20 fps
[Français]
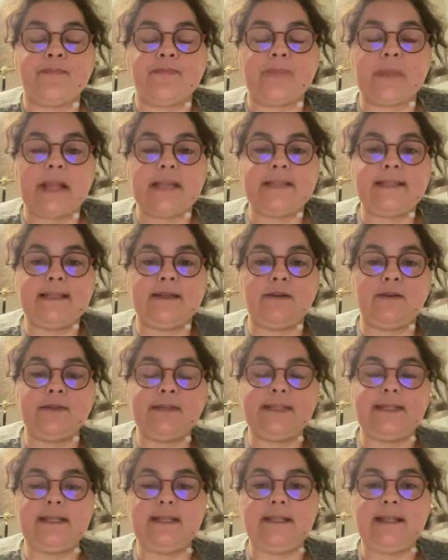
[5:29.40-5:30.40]
c'est
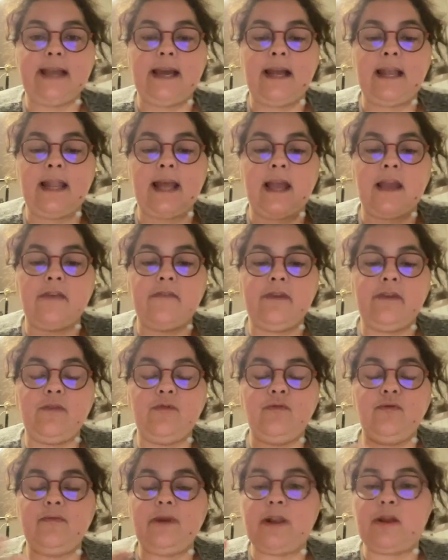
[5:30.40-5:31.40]
quand il y a l'arrivée
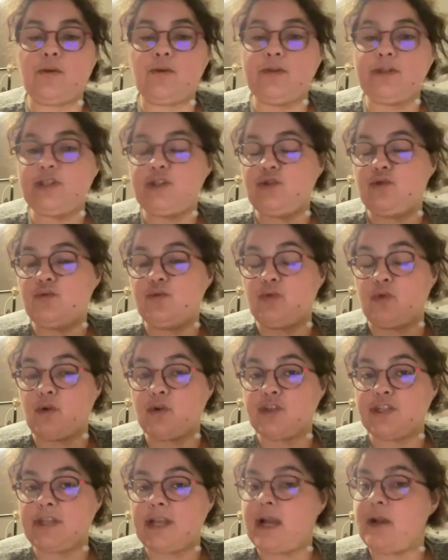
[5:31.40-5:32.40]
d'une nouvelle religion, donc
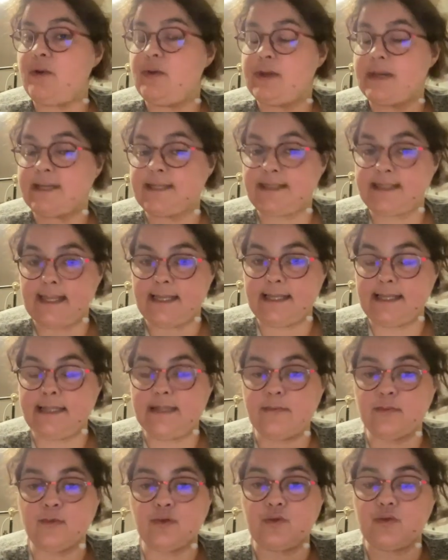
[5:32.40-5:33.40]
en général le
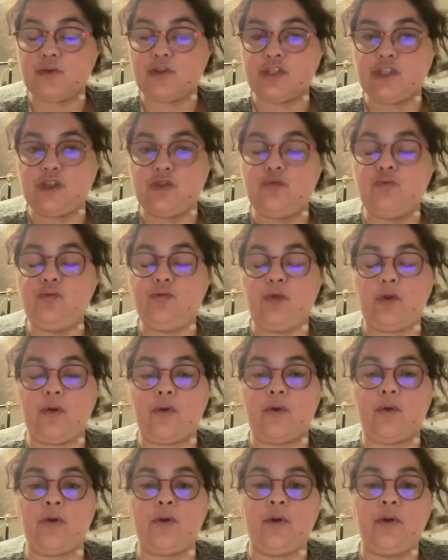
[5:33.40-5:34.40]
christianisme chez nous
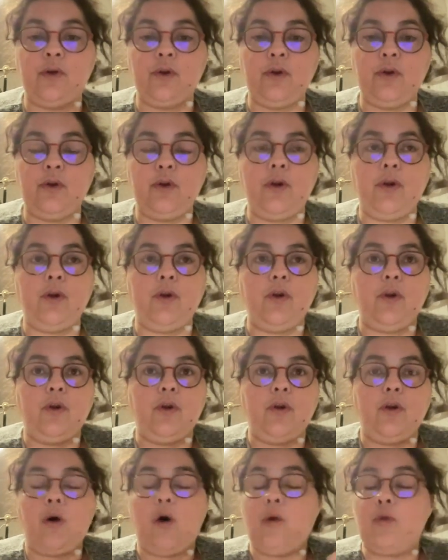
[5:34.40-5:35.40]
dans,
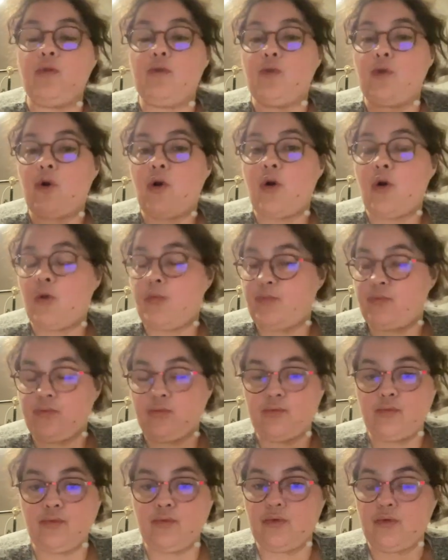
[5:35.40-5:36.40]
en Europe
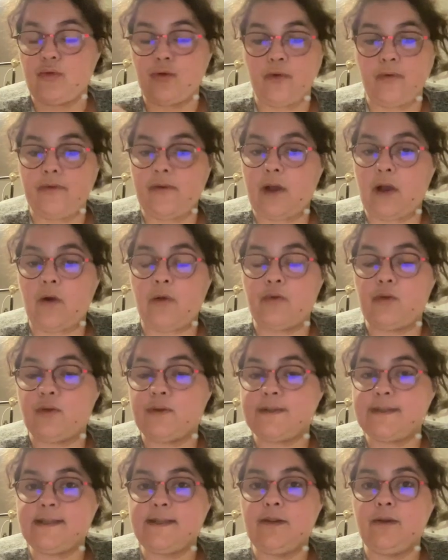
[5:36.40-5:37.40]
ou enfin en
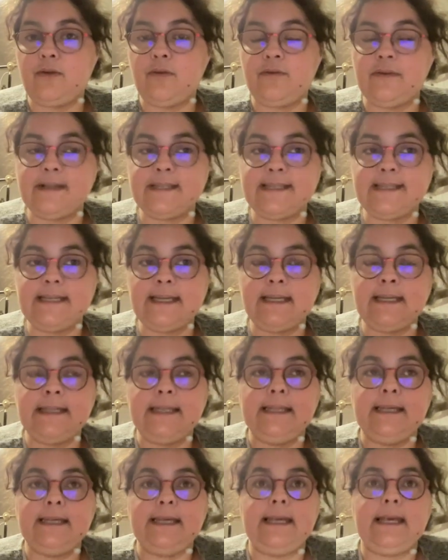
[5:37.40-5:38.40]
Occident, on va dire.
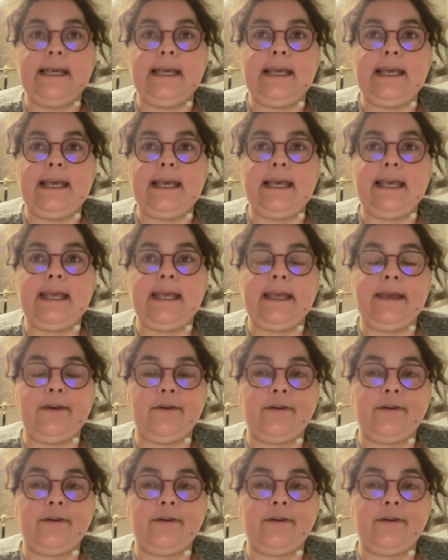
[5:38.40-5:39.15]
Et